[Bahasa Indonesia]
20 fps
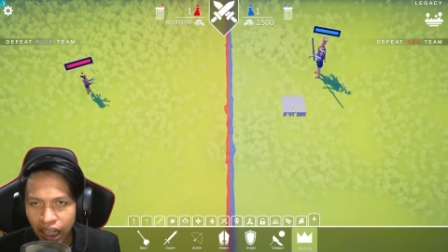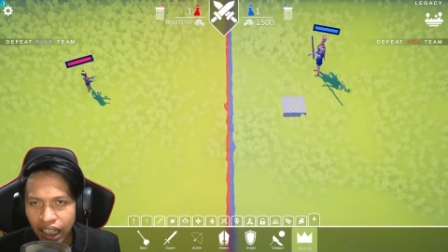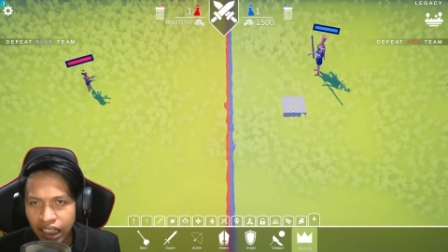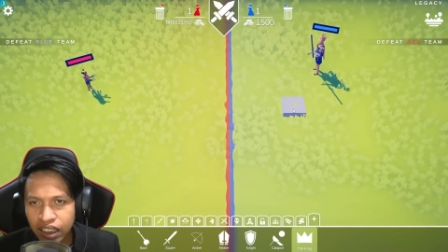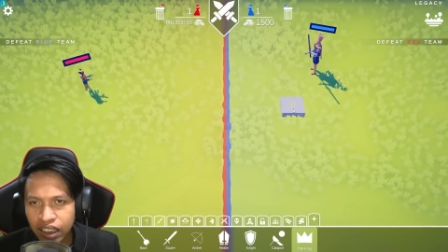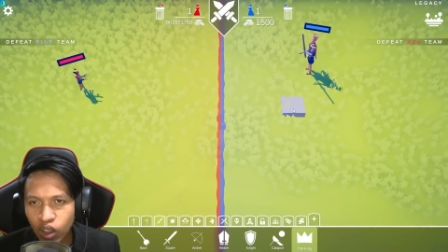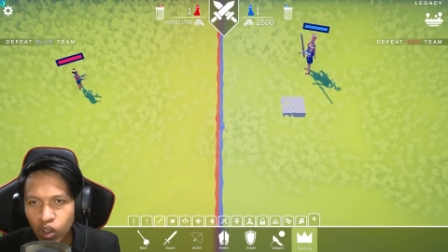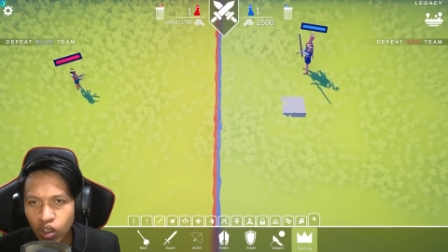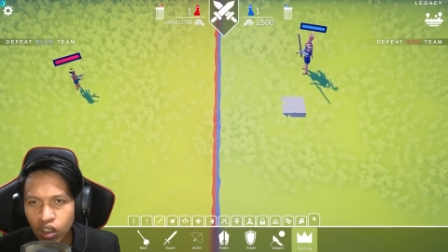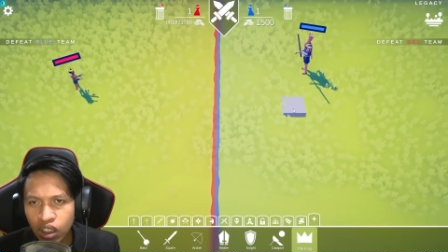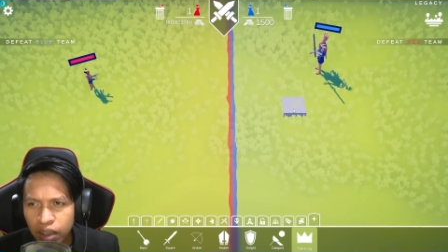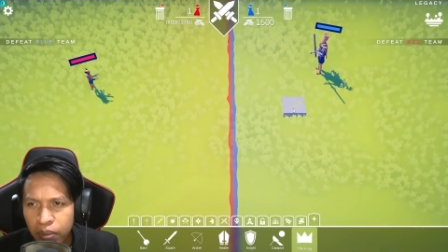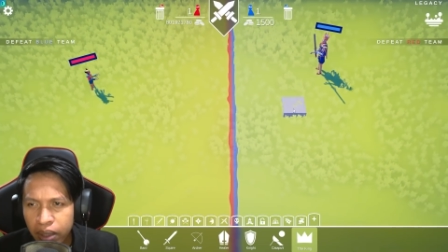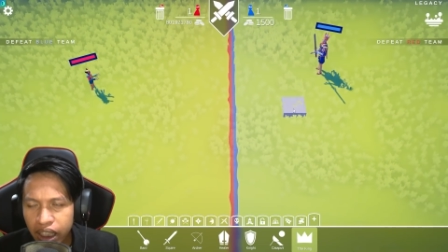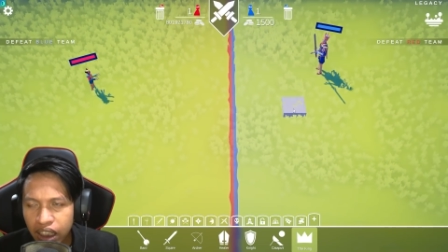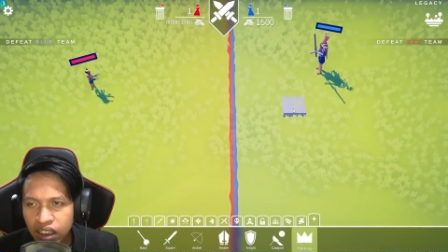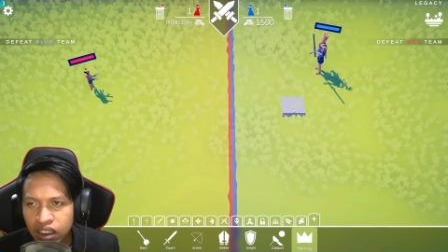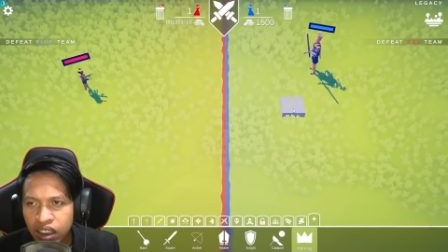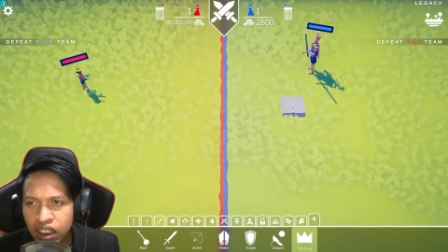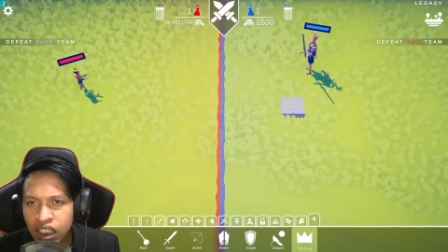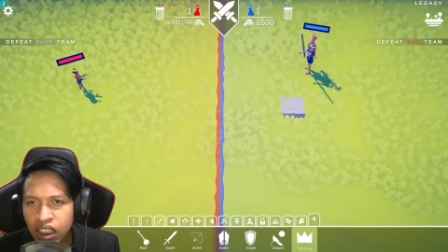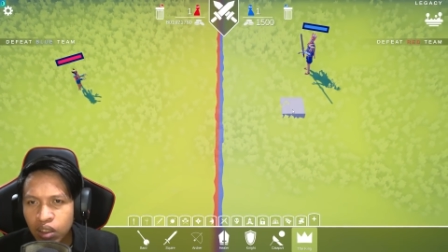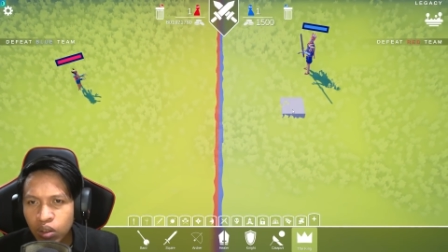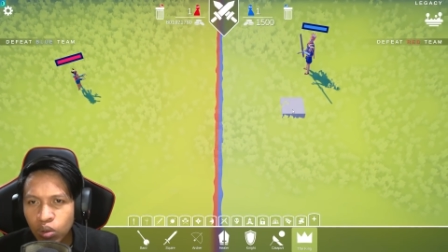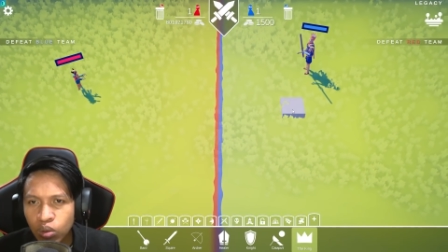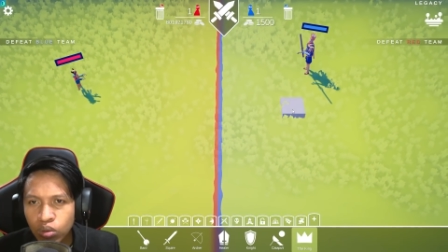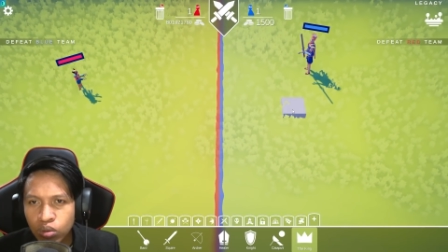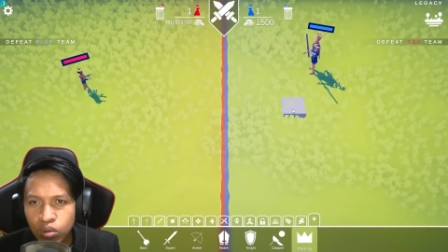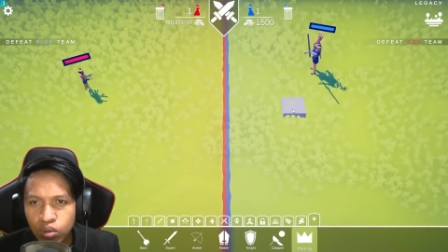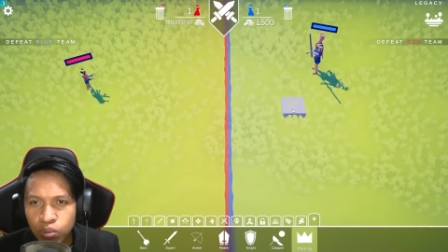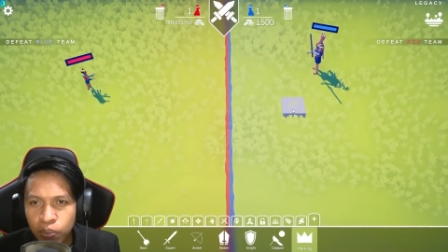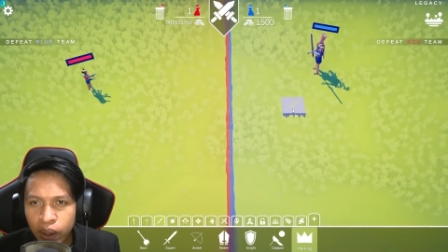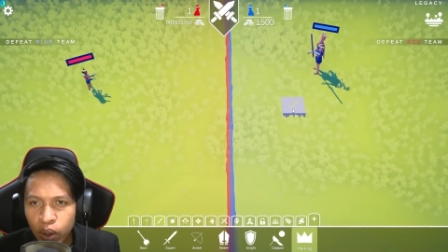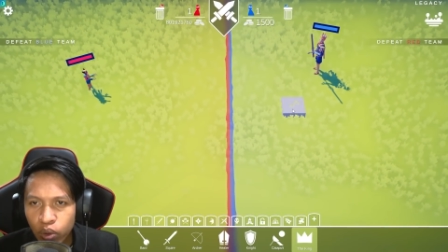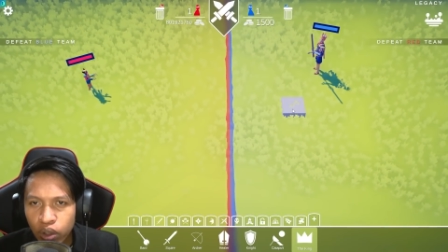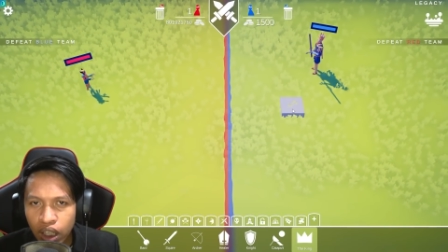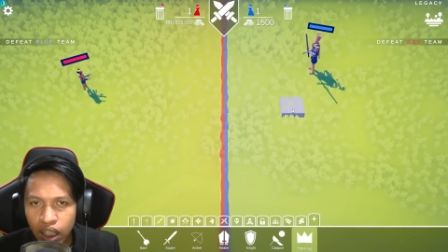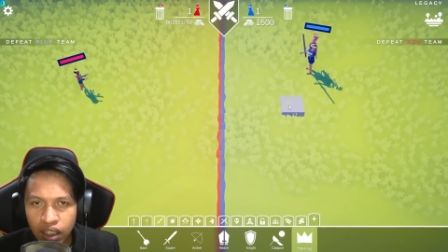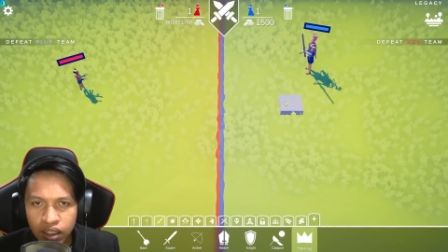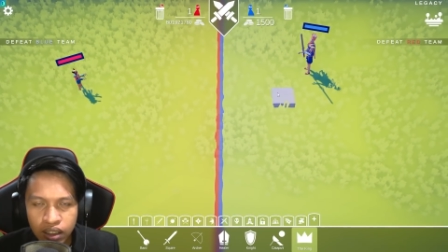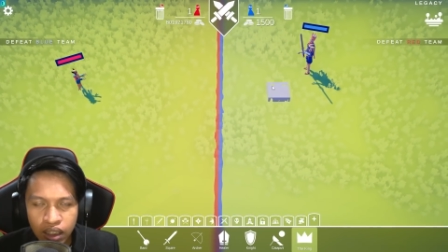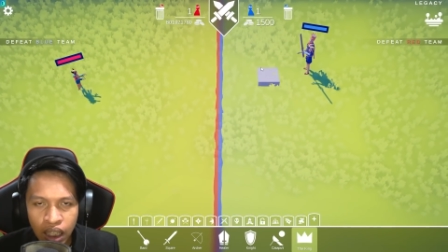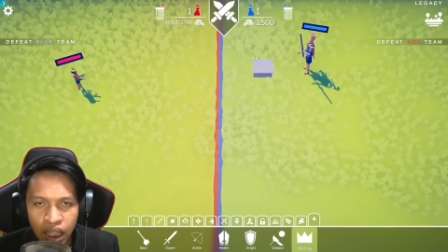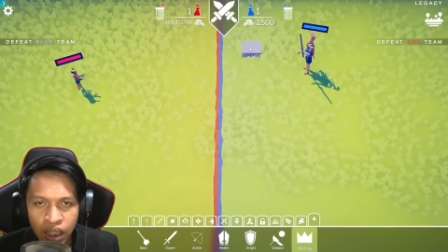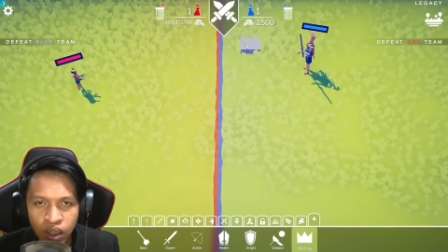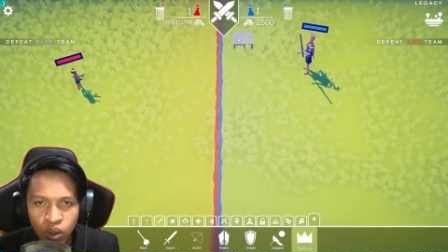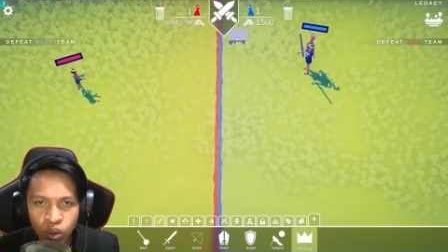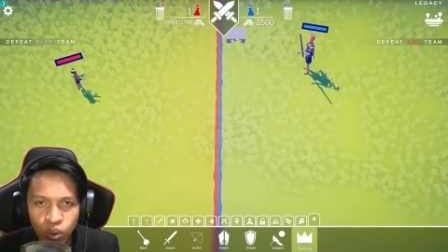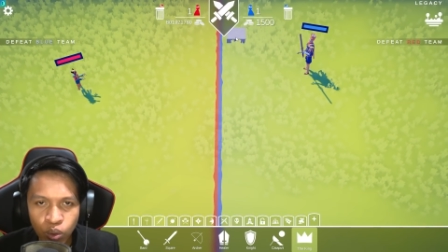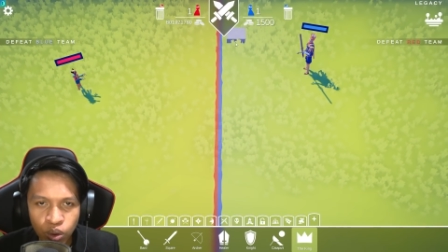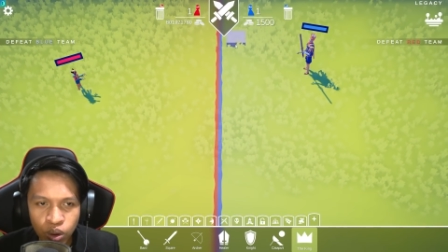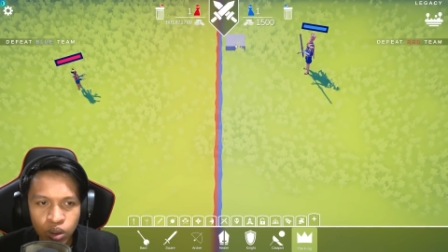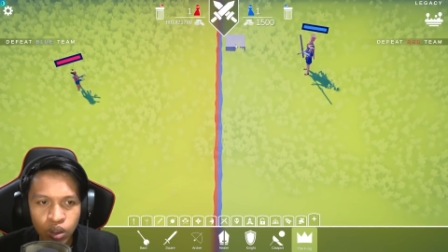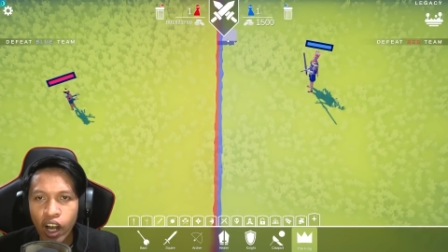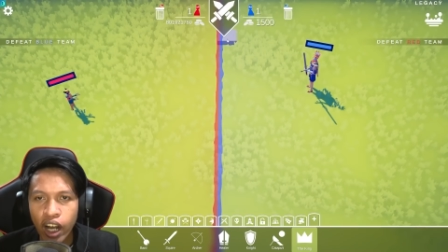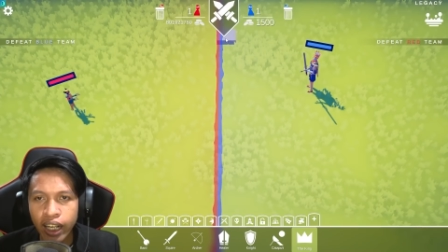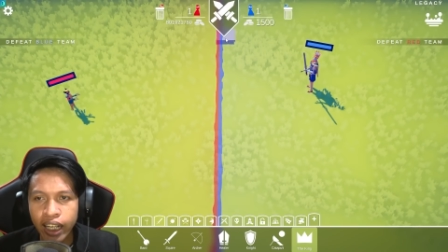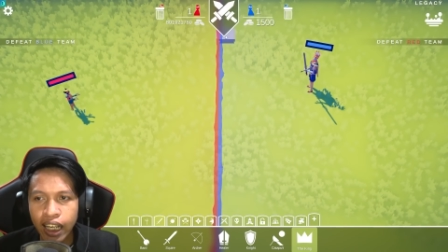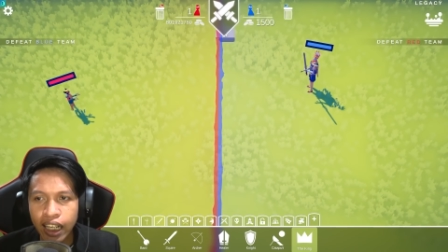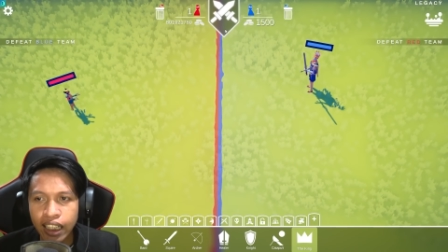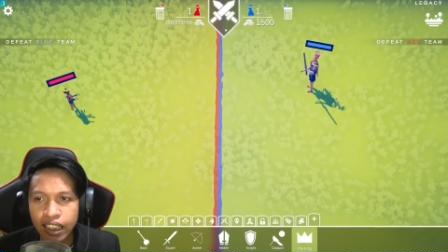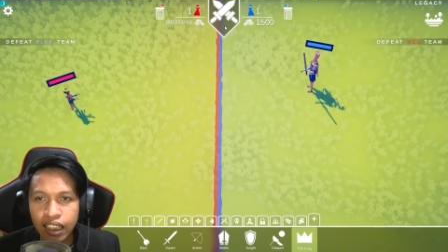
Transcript: Makanya kok demeknya segitu Padahal udah kali 100 Oke okay,